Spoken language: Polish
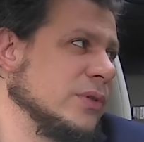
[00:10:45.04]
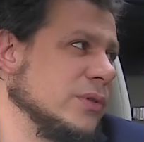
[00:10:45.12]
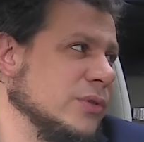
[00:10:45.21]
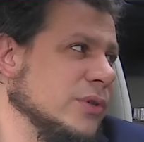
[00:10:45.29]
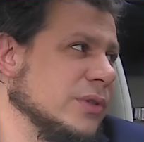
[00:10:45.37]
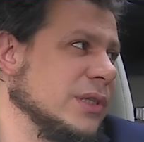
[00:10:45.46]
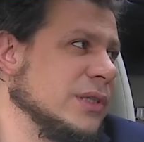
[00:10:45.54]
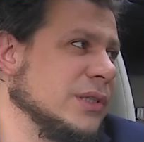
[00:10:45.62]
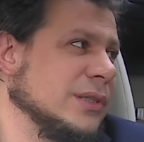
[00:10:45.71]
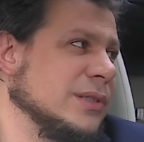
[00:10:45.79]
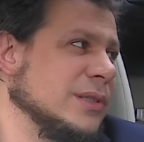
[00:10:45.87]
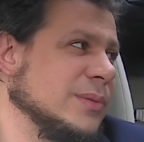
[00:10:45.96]
y,
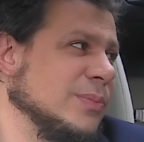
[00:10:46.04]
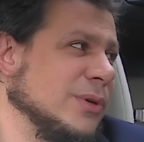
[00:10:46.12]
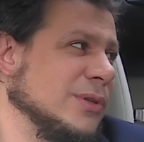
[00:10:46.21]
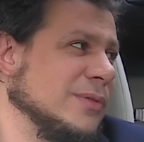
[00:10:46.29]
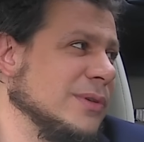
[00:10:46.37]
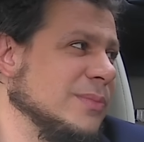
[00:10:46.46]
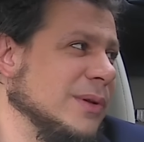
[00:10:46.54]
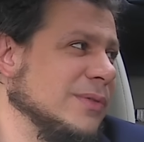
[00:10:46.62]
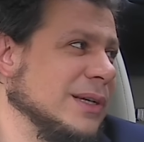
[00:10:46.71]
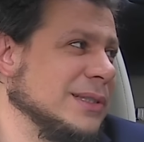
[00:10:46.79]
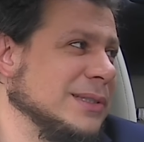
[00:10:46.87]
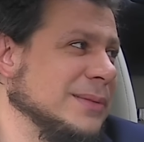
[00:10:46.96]
osiągnięcia sportowej
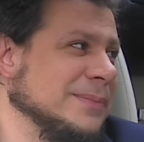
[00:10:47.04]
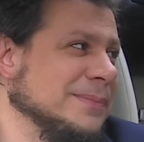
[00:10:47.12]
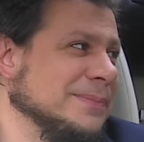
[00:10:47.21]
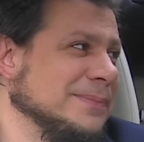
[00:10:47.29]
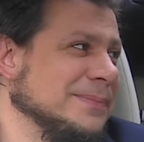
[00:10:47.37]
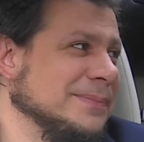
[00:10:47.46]
perfekcji. Mhm.